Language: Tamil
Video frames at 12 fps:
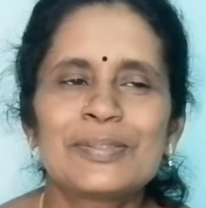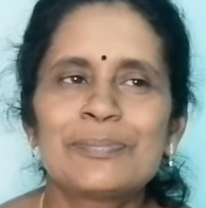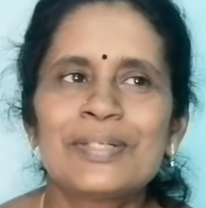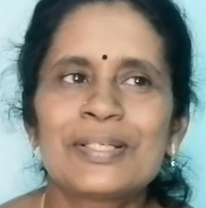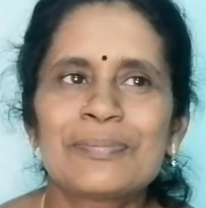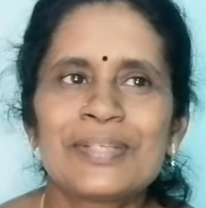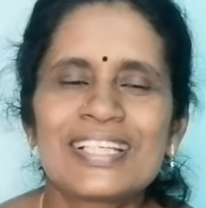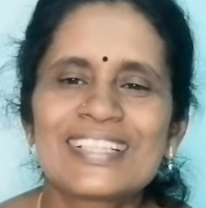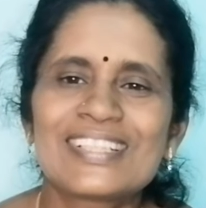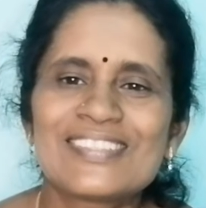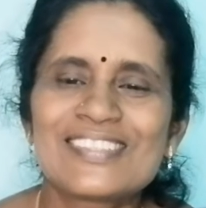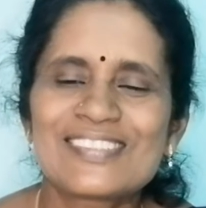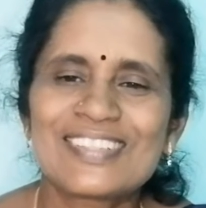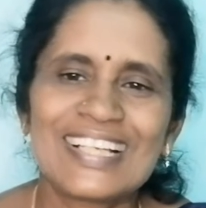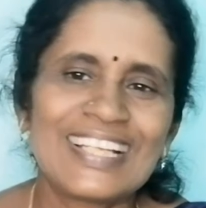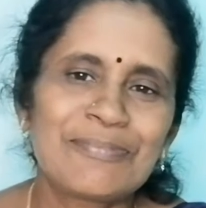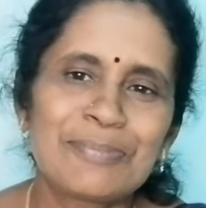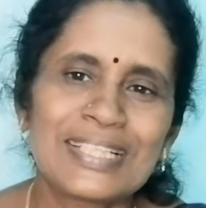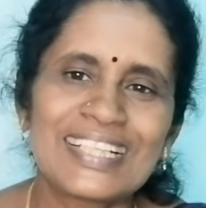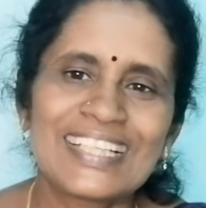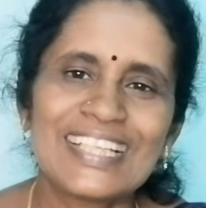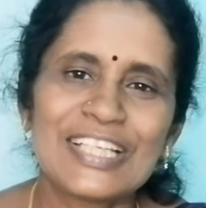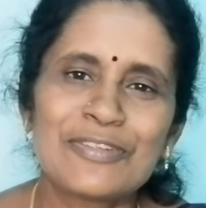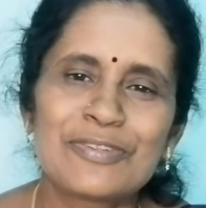வந்து ரொம்ப அருமையாக இருந்ததுன்னு வச்சுக்கோங்களேன் இப்போ அந்த
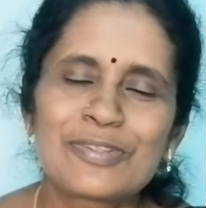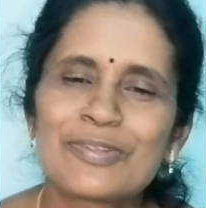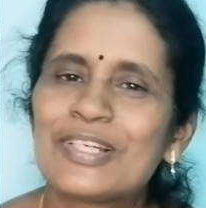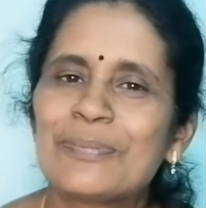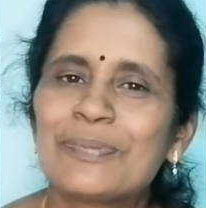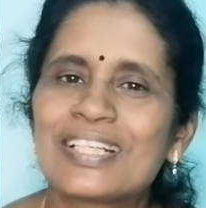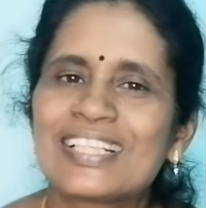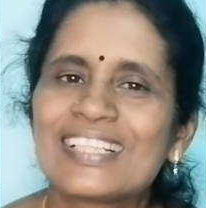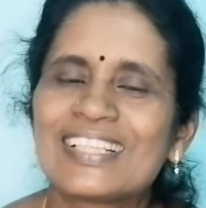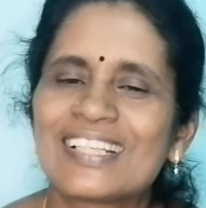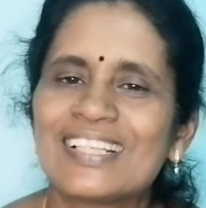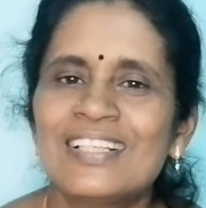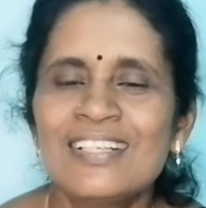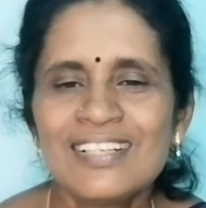கதையை நான் உங்கள்கிட்ட பகிர்ந்துக்கிறேன்